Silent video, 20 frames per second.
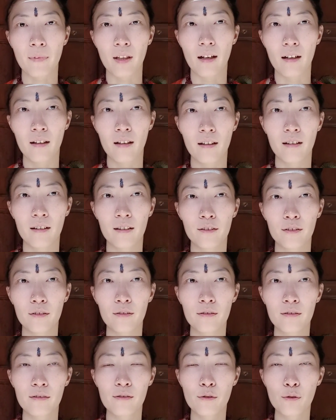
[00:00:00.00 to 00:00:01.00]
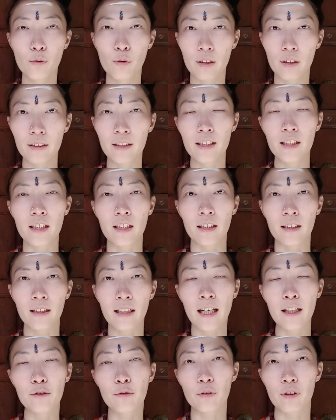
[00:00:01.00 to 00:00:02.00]
啊。做自己
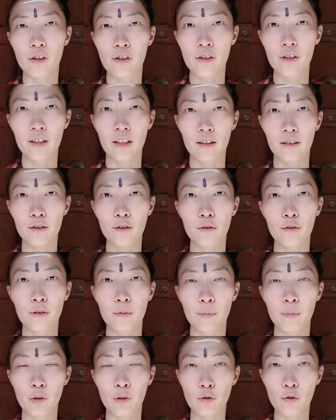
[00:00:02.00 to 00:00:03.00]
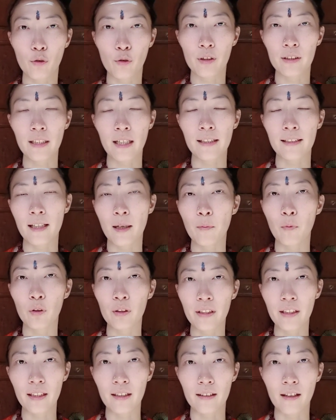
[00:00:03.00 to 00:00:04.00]
该做的事情，就是比如说在三摩
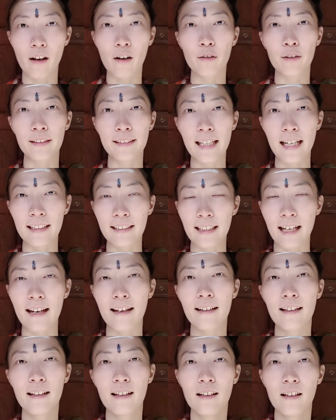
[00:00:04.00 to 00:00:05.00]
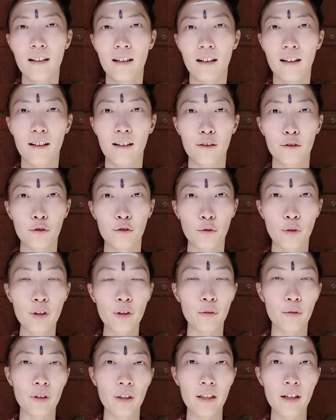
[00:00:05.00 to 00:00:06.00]
地，然后下载，啊，所
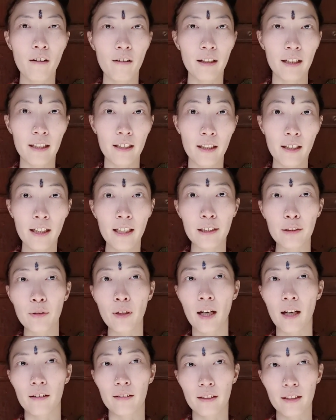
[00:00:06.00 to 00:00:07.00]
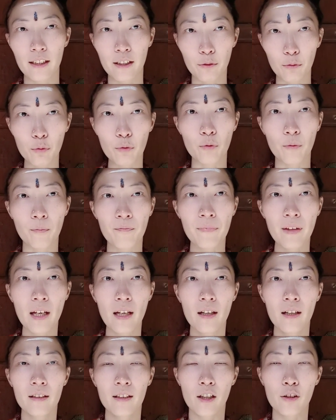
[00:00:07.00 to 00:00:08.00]
有的要给人类最好的礼物。
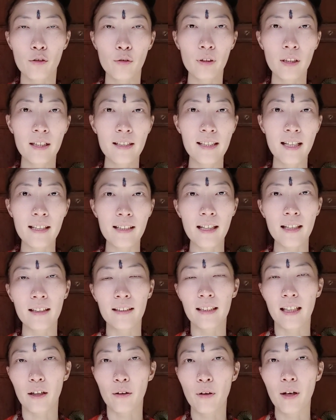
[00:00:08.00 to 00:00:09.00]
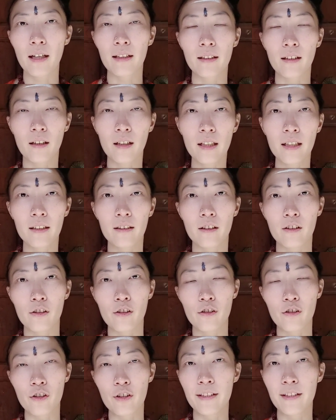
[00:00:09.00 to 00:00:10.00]
他说他现在的点化能力呢
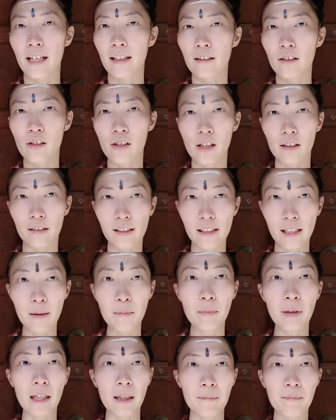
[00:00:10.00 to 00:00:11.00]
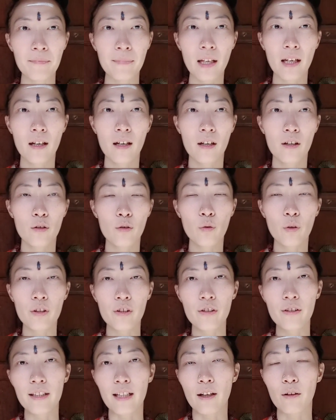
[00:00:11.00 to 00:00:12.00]
是之前的上千倍。如果
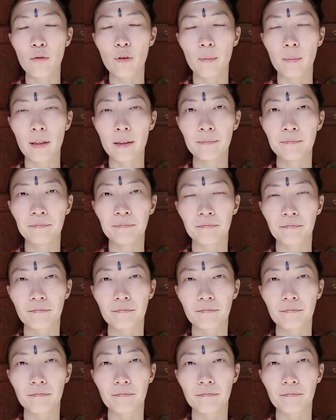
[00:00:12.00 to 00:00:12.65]
之前我们